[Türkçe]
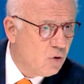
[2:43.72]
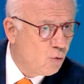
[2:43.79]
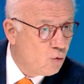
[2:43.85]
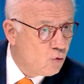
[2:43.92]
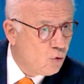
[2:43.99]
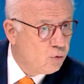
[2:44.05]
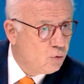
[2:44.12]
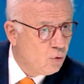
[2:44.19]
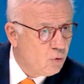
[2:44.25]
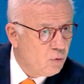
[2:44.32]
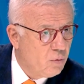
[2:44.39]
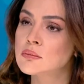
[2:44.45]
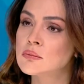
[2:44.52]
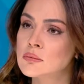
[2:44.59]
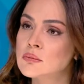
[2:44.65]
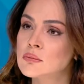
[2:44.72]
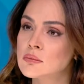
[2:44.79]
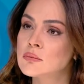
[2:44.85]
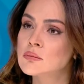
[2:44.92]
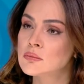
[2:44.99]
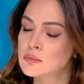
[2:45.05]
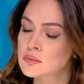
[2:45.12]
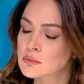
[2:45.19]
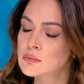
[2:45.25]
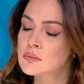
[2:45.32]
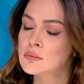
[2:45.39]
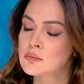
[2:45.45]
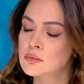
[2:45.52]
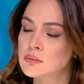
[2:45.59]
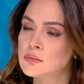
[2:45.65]
küçültür veya büyültür.
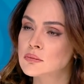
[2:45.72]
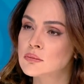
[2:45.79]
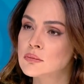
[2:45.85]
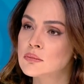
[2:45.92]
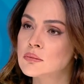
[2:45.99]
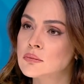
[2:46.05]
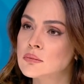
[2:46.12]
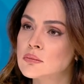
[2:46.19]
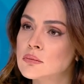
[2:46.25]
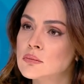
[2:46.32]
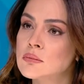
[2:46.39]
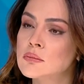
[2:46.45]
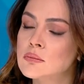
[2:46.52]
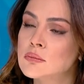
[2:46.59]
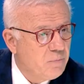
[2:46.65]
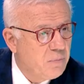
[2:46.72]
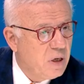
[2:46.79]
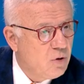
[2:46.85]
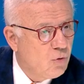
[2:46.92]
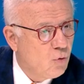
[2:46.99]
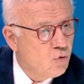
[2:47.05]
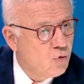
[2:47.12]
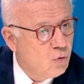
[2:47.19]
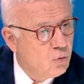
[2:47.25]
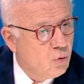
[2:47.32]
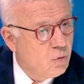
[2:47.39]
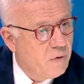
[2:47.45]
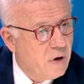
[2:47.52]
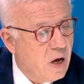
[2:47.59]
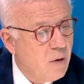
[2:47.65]
Ne de benim ayrılmam beni
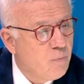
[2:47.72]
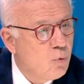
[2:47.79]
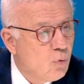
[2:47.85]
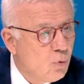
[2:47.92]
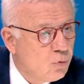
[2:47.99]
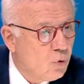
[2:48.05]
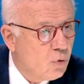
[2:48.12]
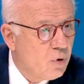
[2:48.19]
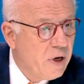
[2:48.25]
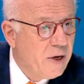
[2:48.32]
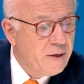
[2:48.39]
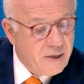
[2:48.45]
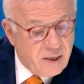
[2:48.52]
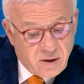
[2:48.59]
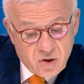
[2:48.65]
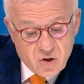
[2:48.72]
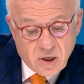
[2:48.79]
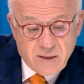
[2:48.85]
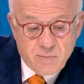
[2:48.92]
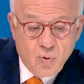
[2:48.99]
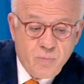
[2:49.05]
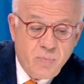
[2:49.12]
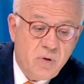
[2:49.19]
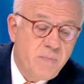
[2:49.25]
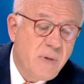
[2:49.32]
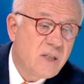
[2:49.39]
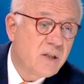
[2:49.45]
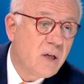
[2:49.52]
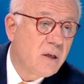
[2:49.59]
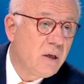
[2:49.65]
küçültür veya büyültür. Neticede bu bir
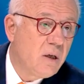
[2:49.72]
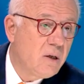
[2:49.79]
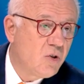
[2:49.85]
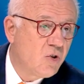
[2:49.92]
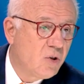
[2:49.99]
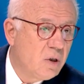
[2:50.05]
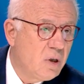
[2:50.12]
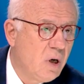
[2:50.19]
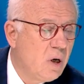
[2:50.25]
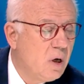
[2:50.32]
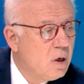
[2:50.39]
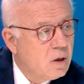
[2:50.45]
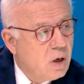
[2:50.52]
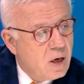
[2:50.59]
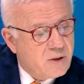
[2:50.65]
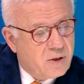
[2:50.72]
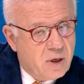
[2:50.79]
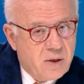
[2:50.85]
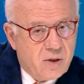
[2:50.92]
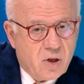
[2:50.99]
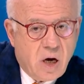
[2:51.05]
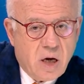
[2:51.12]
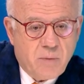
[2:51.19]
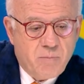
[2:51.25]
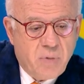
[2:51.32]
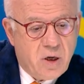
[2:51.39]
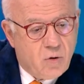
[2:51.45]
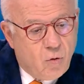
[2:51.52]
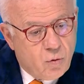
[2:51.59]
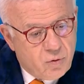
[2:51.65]
mesleki iştir. Gazetenin
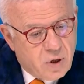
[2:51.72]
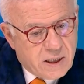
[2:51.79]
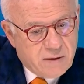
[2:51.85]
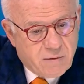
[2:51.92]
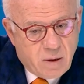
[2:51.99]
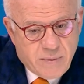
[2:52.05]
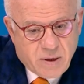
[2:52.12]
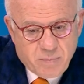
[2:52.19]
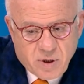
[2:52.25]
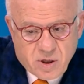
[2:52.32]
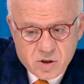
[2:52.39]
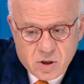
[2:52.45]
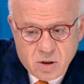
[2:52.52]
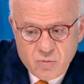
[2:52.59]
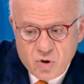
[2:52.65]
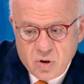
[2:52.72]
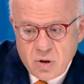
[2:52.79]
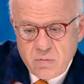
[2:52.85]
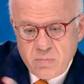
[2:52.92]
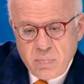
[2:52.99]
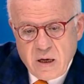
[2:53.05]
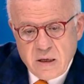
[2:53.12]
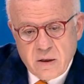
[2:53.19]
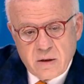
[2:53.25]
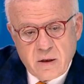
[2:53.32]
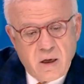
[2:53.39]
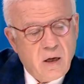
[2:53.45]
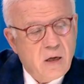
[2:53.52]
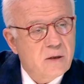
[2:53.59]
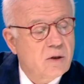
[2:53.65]
sahipleri onunla devam etmek istemiştir. Benle
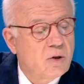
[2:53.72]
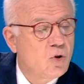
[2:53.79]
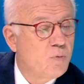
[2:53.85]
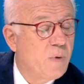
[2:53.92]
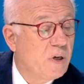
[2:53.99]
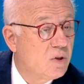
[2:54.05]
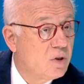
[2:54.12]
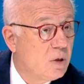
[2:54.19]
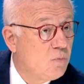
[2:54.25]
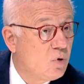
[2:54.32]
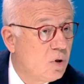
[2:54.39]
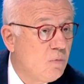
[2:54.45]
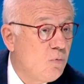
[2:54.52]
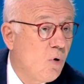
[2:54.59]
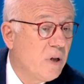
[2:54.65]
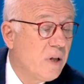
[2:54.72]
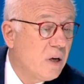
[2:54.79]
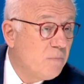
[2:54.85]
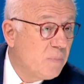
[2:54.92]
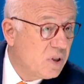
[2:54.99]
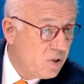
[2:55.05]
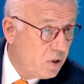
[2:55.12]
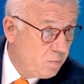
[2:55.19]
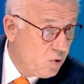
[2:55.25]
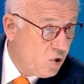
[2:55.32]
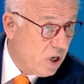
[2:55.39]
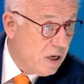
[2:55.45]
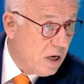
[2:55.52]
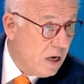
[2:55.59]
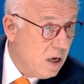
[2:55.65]
de sıkışmak istemiştir. Bu kadar basit bir
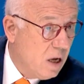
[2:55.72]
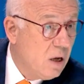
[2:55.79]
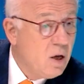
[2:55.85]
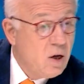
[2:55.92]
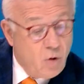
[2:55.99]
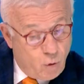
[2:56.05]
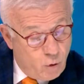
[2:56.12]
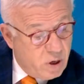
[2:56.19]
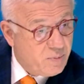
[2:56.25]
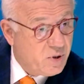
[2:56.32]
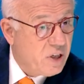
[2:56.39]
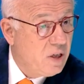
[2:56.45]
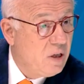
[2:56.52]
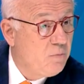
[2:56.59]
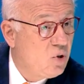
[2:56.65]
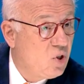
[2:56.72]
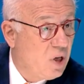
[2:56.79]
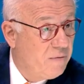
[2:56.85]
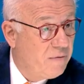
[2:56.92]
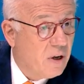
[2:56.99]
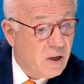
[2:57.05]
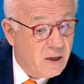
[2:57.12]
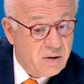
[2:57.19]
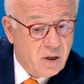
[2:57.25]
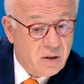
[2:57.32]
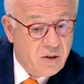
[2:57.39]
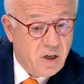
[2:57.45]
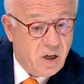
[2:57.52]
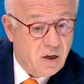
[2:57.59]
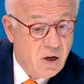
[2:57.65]
şey yani. Önemsediğim bir şey falan da
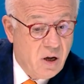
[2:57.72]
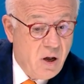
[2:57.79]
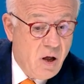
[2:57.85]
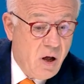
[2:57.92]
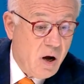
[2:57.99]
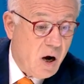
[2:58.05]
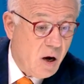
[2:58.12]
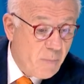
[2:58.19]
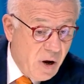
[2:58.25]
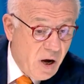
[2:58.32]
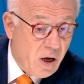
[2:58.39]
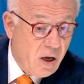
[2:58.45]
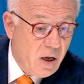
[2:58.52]
değil. Ama